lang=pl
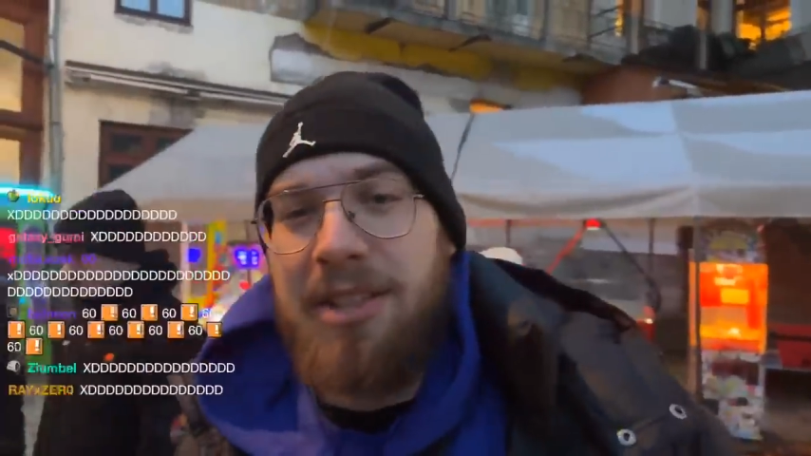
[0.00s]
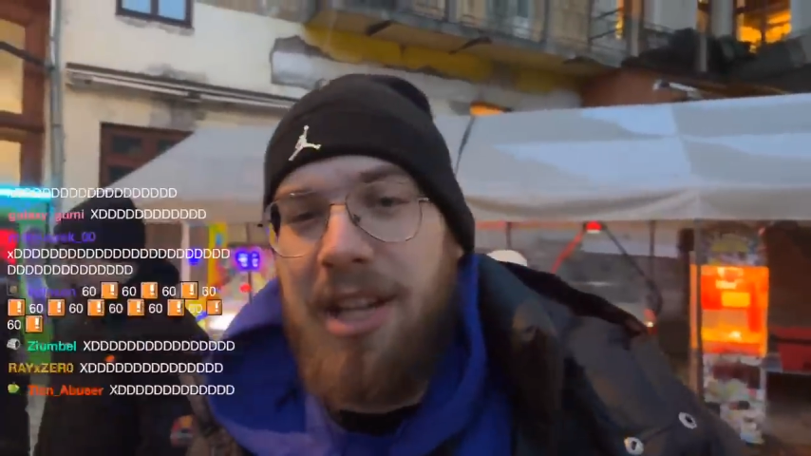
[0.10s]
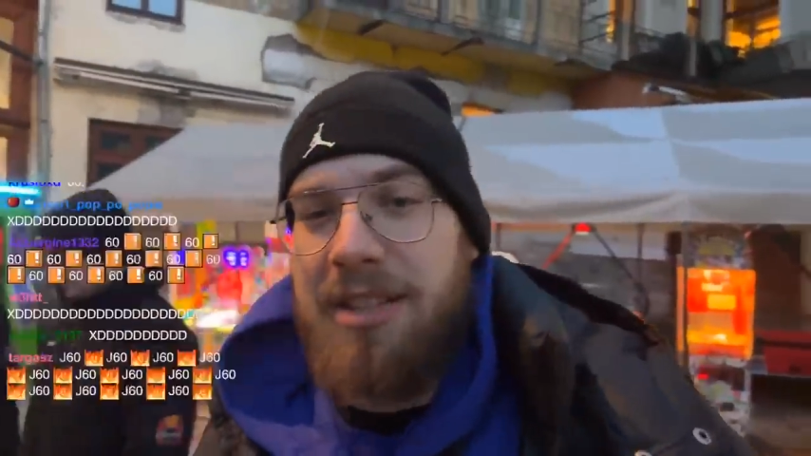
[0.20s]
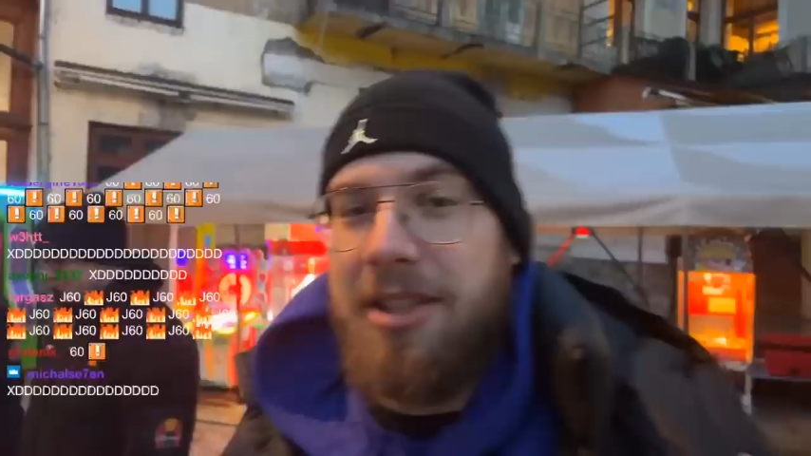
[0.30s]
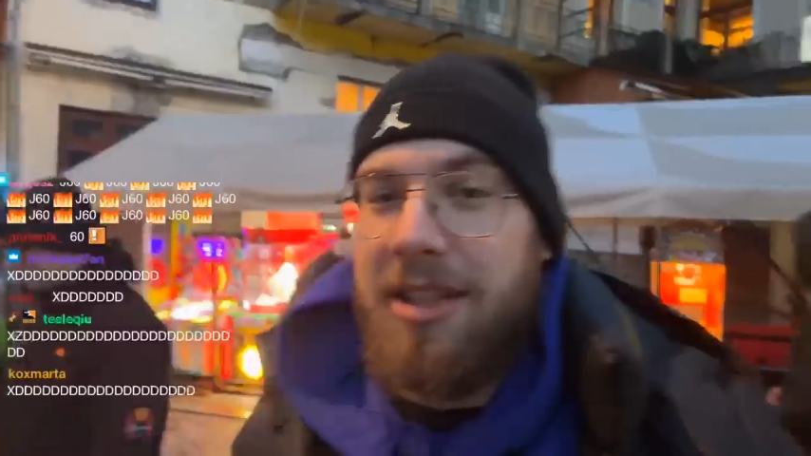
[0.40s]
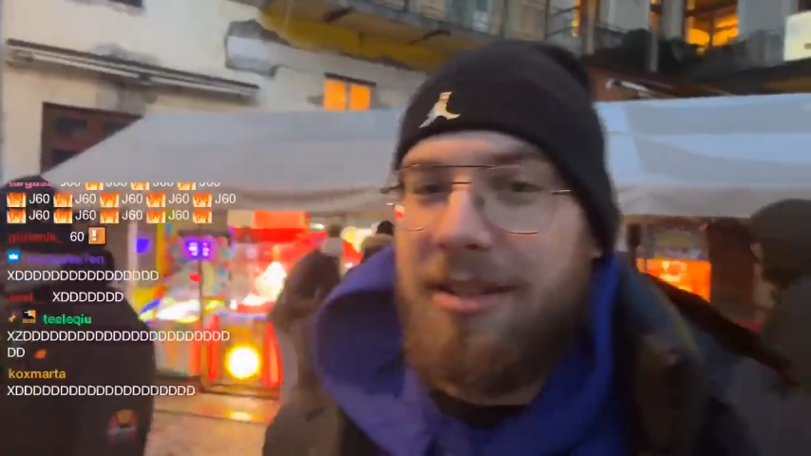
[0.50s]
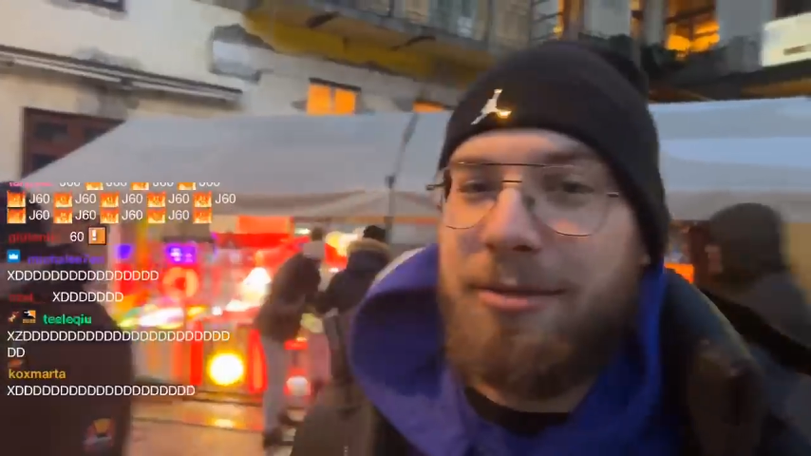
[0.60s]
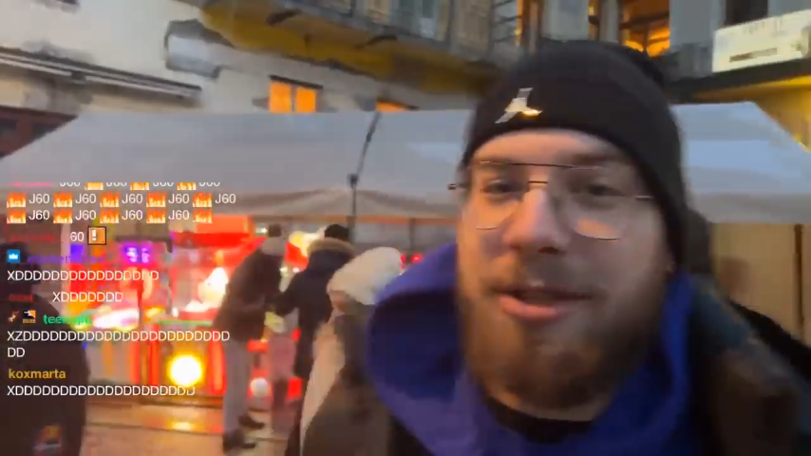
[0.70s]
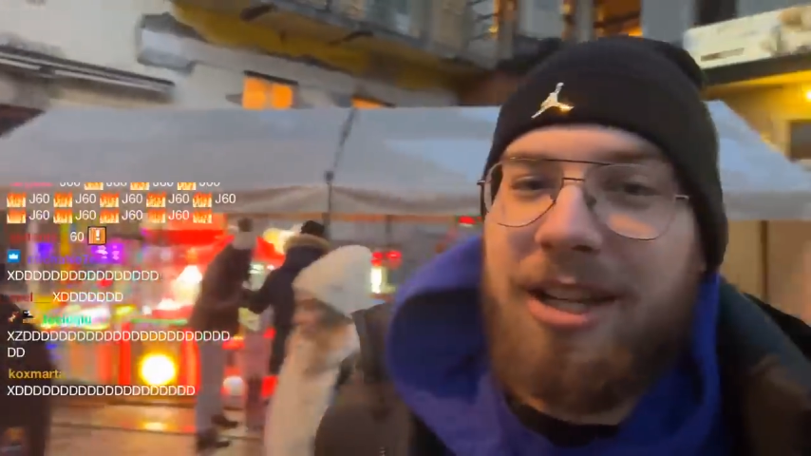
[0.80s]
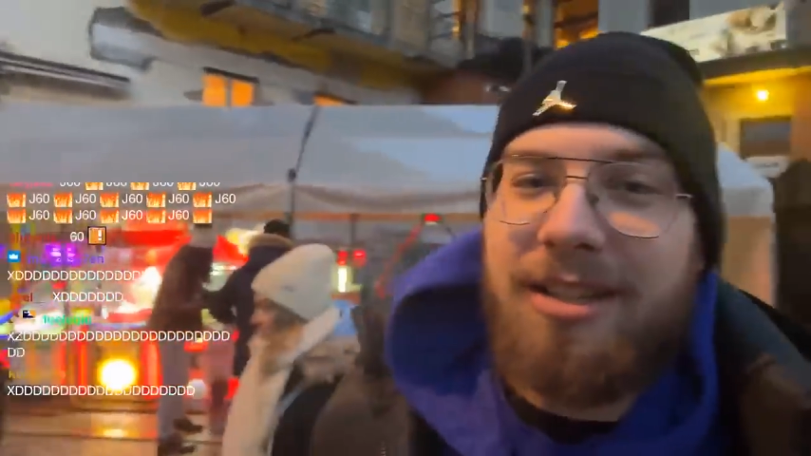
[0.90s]
czacie
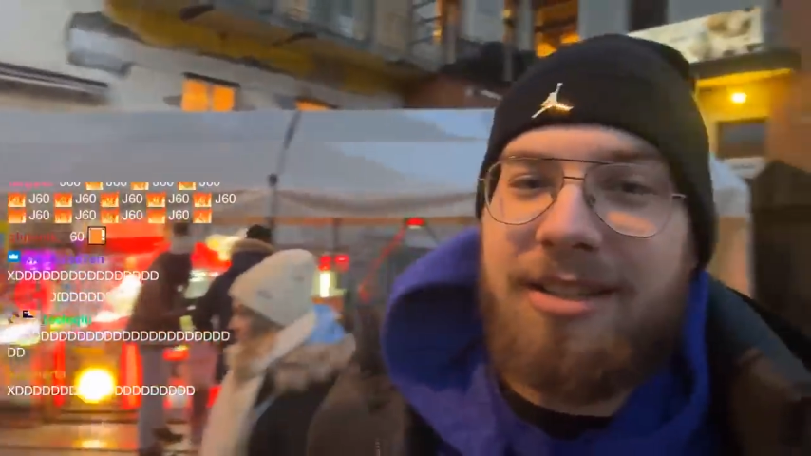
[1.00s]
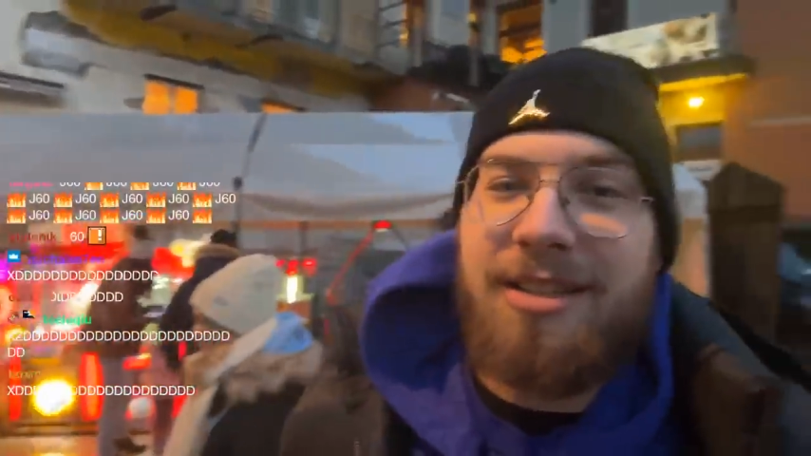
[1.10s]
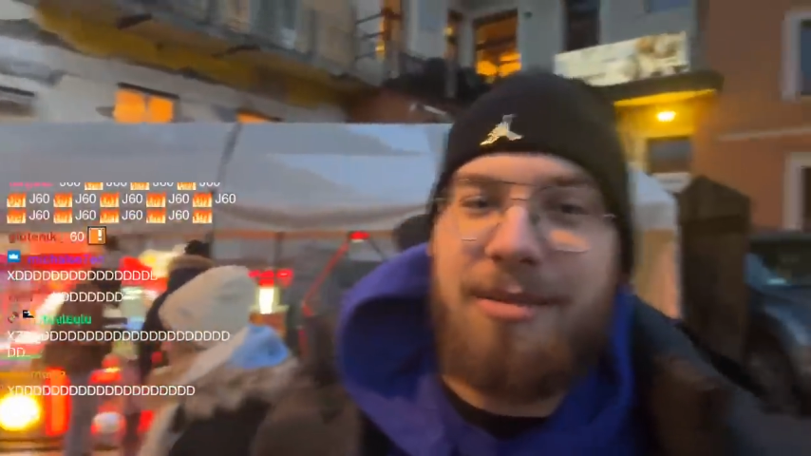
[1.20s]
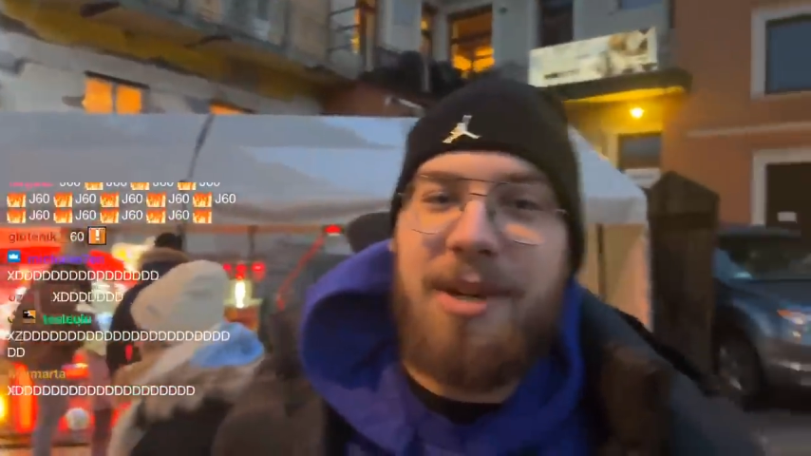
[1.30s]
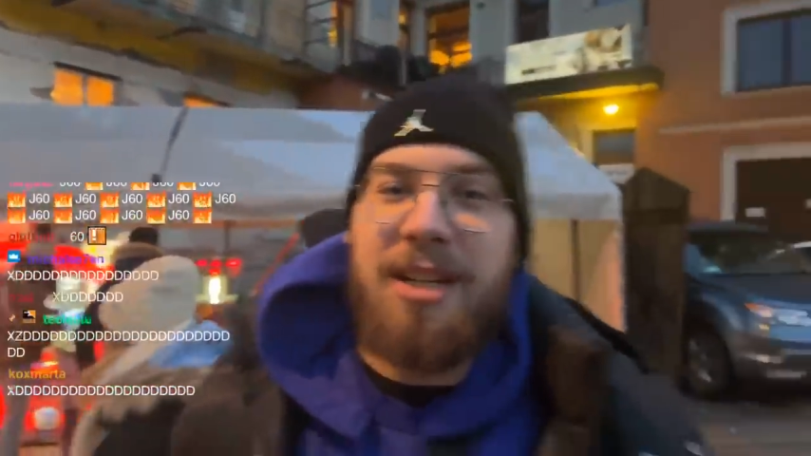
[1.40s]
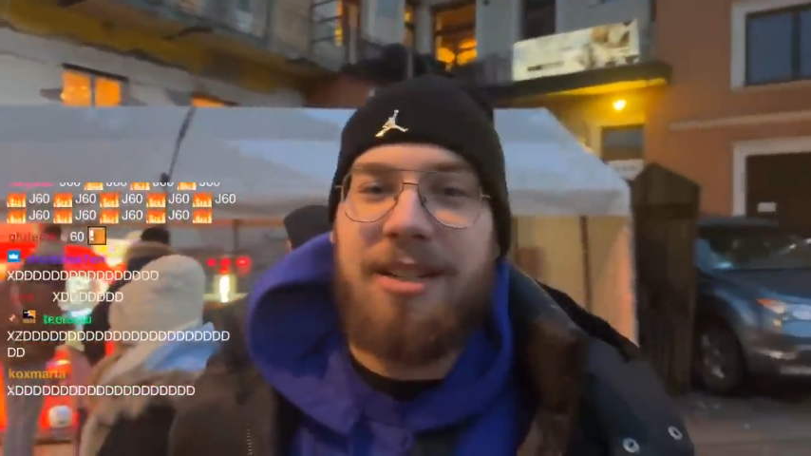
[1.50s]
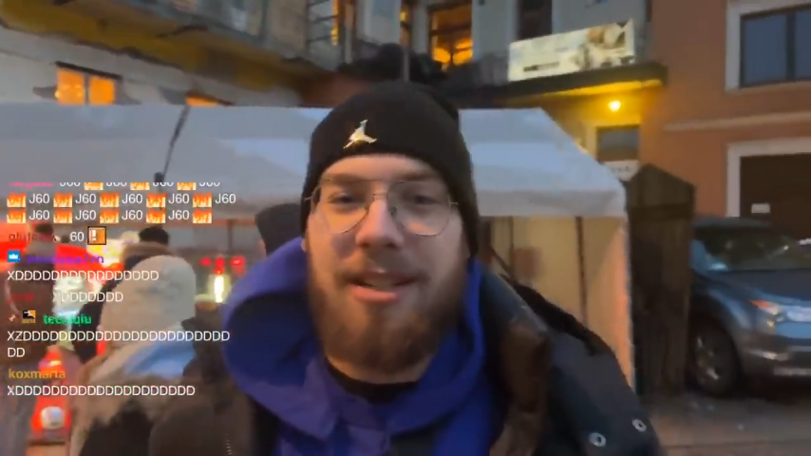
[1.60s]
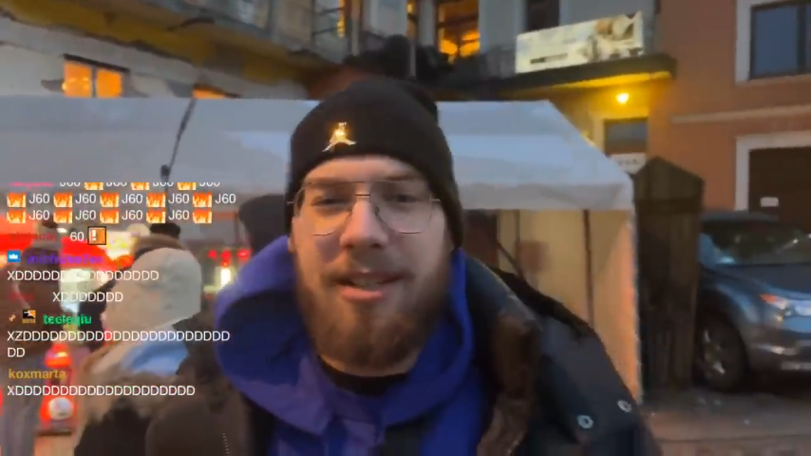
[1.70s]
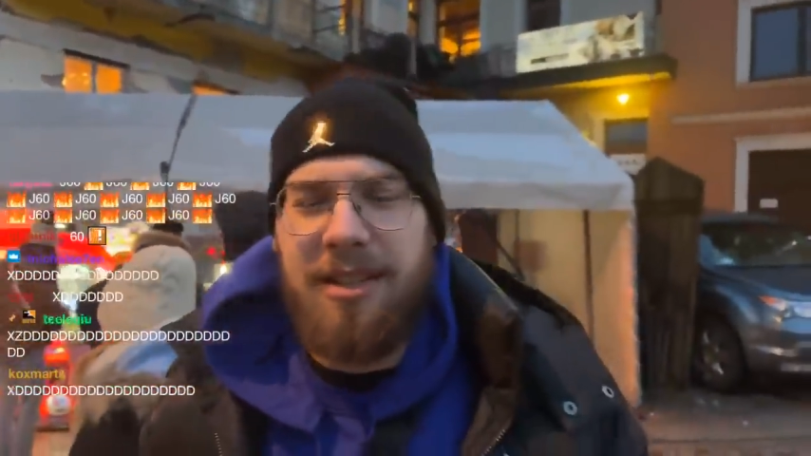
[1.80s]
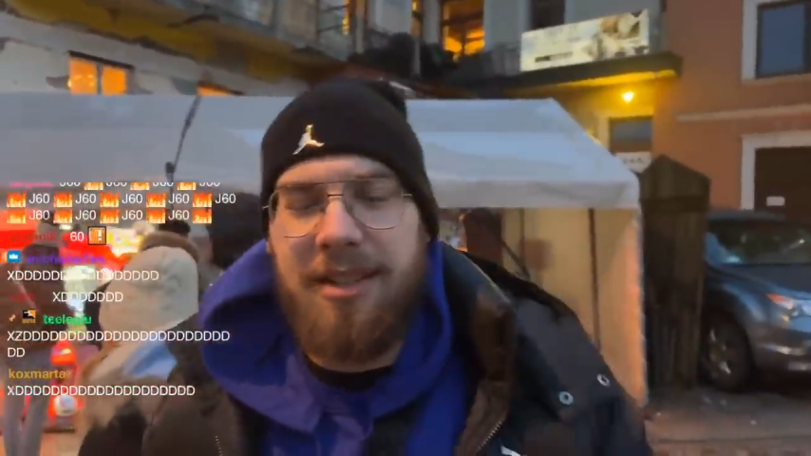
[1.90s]
u żadnej
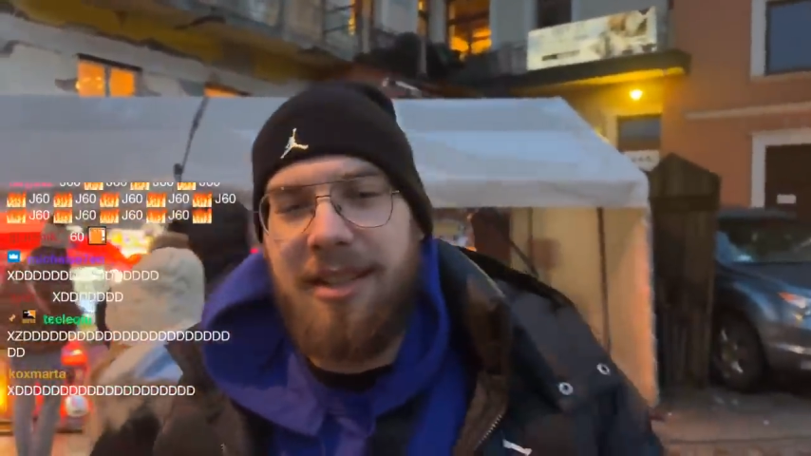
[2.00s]
streamerki.